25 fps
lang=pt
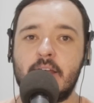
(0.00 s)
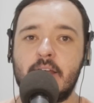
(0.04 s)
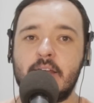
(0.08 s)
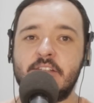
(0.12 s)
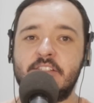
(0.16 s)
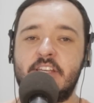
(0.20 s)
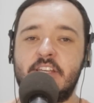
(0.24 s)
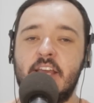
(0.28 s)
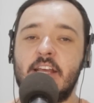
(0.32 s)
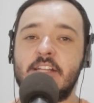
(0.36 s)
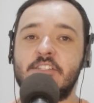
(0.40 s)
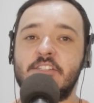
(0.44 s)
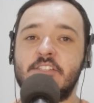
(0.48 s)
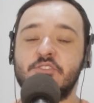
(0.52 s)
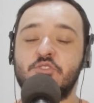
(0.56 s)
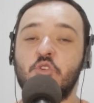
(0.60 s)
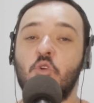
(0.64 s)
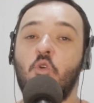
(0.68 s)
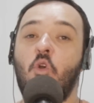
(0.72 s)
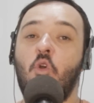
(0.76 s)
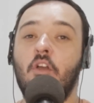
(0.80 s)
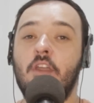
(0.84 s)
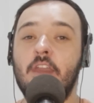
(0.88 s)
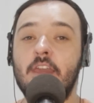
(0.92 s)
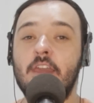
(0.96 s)
Gente, eu sou o
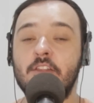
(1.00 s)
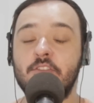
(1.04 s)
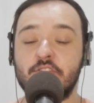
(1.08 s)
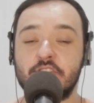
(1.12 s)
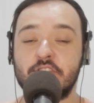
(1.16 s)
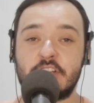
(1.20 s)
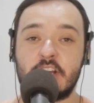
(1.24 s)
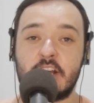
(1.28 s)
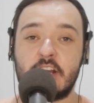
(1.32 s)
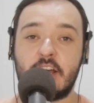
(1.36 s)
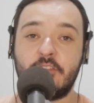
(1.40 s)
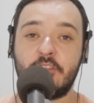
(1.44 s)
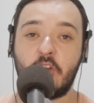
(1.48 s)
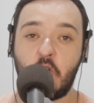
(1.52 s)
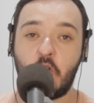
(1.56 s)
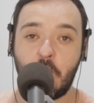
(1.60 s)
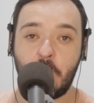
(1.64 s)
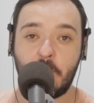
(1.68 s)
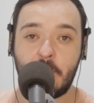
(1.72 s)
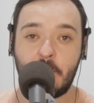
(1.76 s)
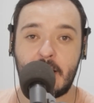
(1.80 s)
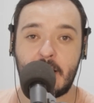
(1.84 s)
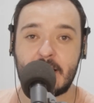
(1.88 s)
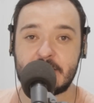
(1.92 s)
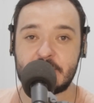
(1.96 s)
Coquinho, tô chegando com
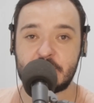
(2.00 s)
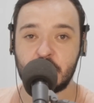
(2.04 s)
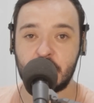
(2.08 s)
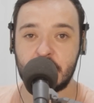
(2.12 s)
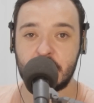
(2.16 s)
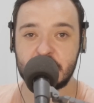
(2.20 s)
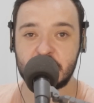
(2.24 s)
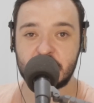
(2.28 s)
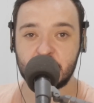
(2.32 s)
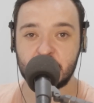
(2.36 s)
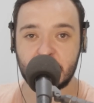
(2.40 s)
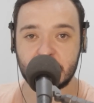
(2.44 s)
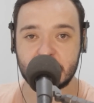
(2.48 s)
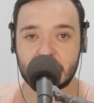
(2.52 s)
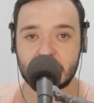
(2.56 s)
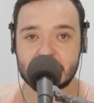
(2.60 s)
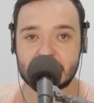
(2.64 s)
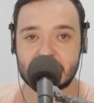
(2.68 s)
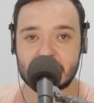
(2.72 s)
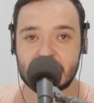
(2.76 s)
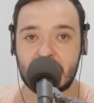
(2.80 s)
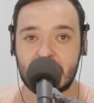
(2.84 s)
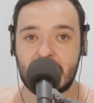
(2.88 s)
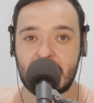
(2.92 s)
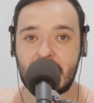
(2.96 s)
mais um resumão das
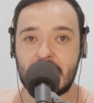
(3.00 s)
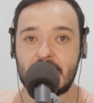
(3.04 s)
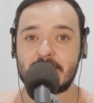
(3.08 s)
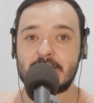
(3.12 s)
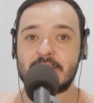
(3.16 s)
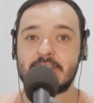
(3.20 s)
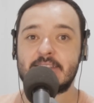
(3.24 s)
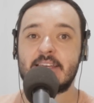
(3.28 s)
enquetes